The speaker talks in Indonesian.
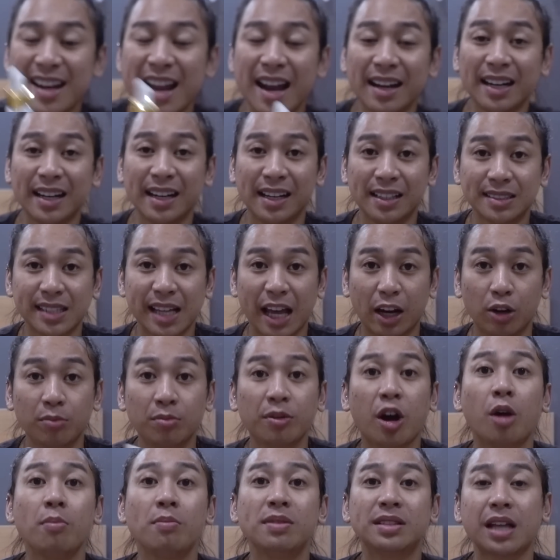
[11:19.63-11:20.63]
Dan ini
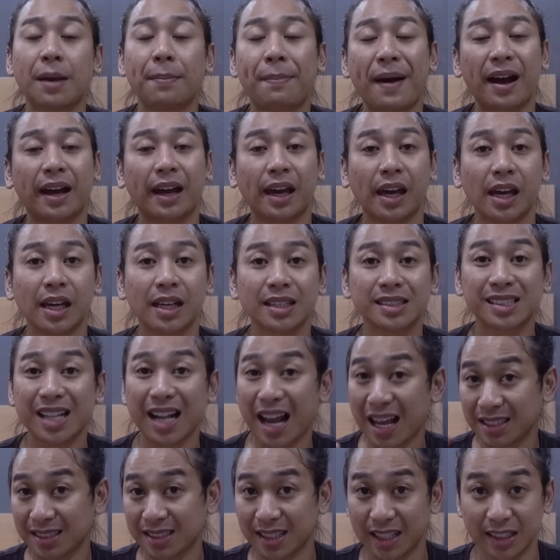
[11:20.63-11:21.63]
serum kamu bisa pakai
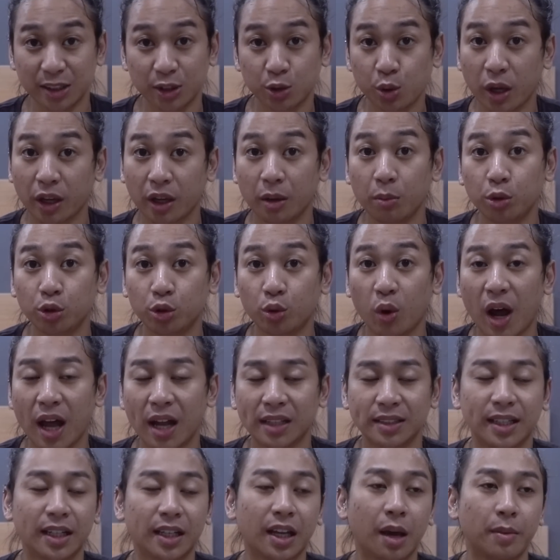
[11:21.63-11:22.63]
selang-seling sesuai
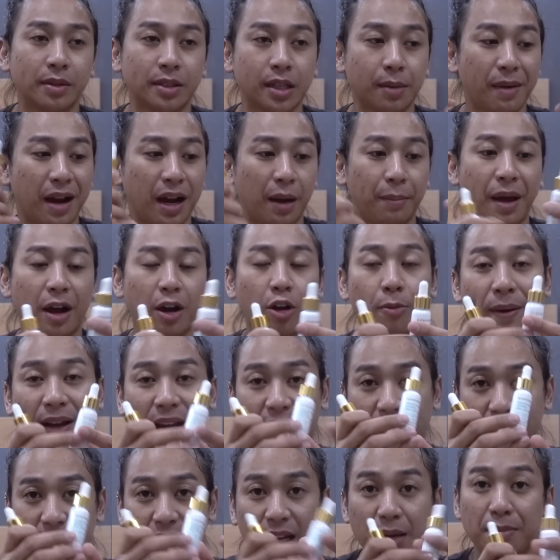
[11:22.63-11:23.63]
kebutuhan Jadi kayak misalnya malamnya aku
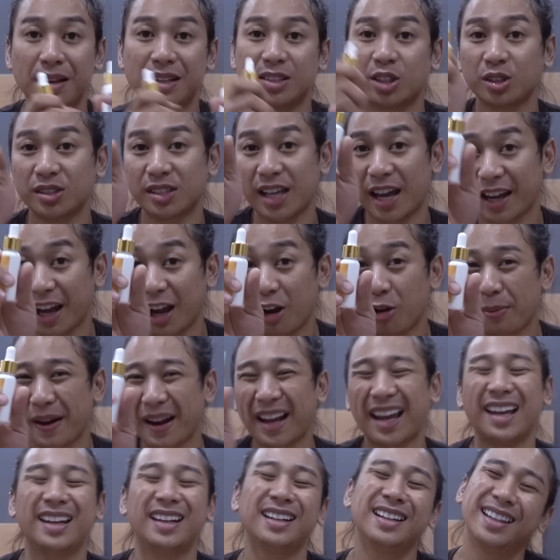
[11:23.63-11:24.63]
pakai ini, besok siangnya aku
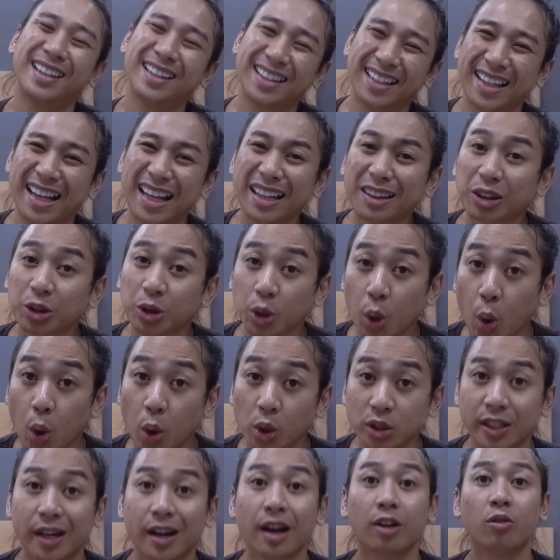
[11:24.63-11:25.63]
pakai ini Gitu,
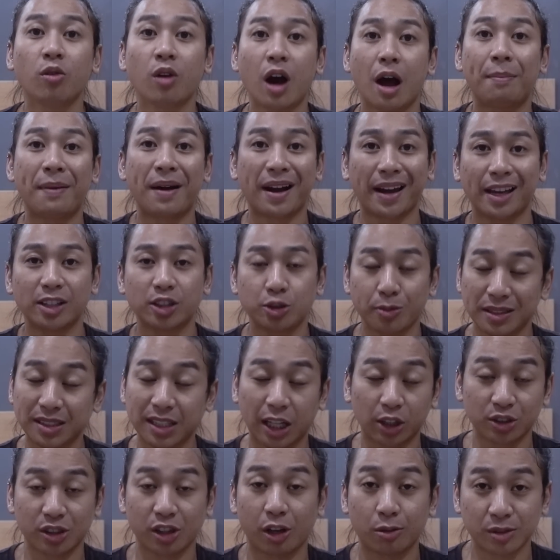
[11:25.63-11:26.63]
jadi aku nggak pakai cuma
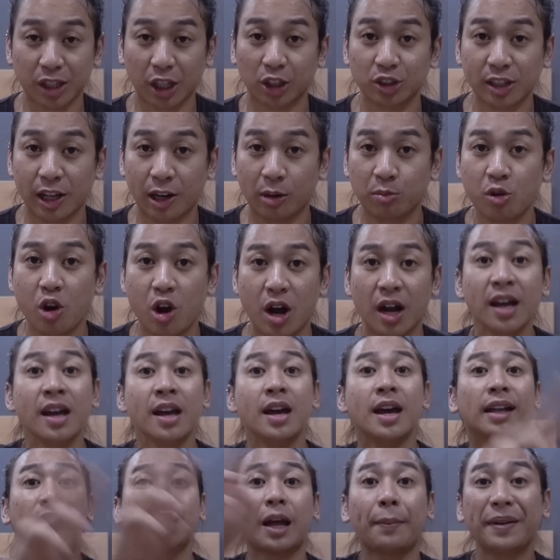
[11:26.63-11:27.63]
satu serum-satu serum doang
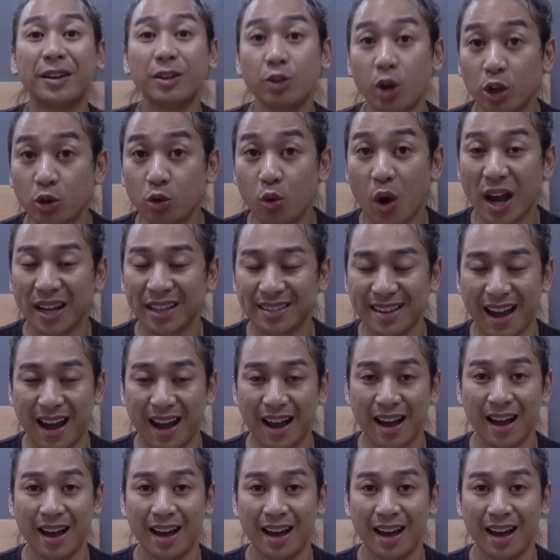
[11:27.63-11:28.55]
Tapi dua-duanya